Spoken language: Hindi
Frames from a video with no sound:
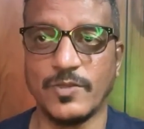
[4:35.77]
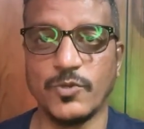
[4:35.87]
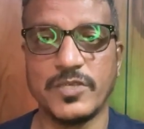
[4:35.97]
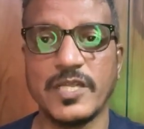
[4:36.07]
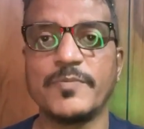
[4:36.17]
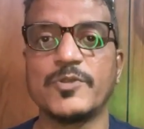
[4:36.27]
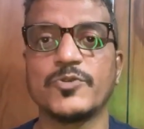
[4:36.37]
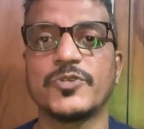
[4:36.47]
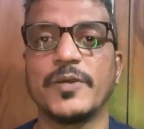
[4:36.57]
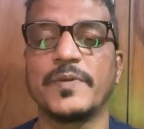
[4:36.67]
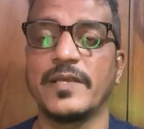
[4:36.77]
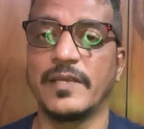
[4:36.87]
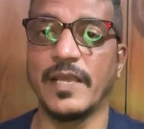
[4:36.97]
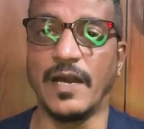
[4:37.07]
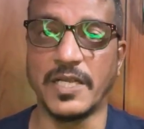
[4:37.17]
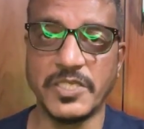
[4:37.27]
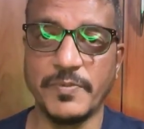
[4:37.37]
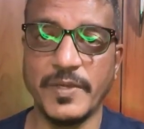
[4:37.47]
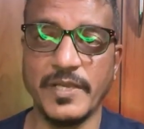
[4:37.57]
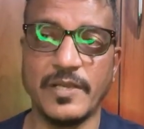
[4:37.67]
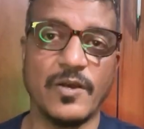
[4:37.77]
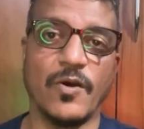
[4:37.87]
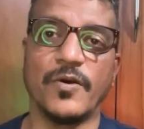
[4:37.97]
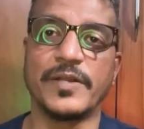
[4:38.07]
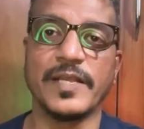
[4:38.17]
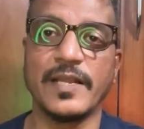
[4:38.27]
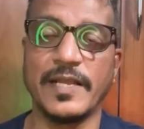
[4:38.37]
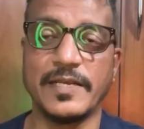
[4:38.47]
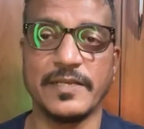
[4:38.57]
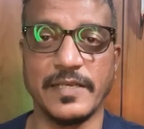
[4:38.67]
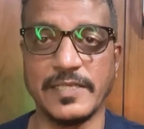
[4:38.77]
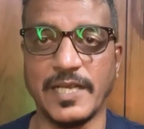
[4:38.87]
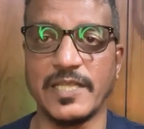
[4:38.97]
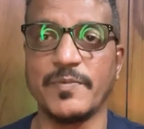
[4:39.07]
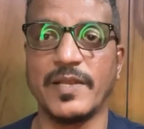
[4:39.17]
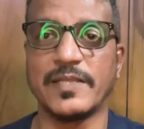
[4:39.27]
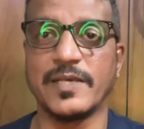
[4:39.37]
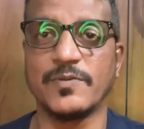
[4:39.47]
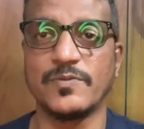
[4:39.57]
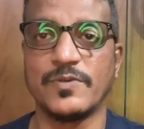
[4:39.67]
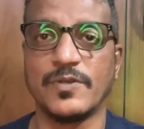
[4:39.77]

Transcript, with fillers: तो इसलिए मैंने सोचा मैं ये आर और रिंग लाइट ये साथ में लेता हूँ